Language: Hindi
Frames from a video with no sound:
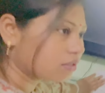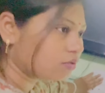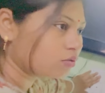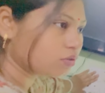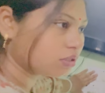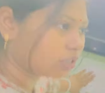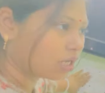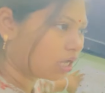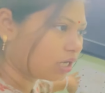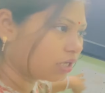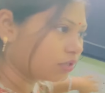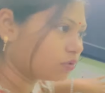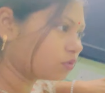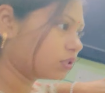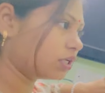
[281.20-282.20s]
उससे आंखें
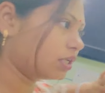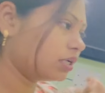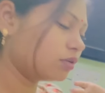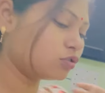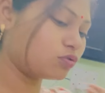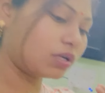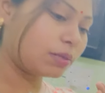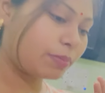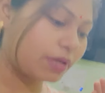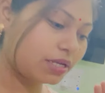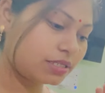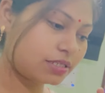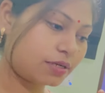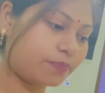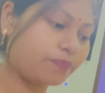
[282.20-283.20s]
धोते हैं ना उस वाले पानी
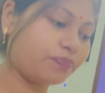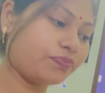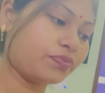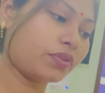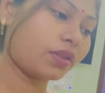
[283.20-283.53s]
से तो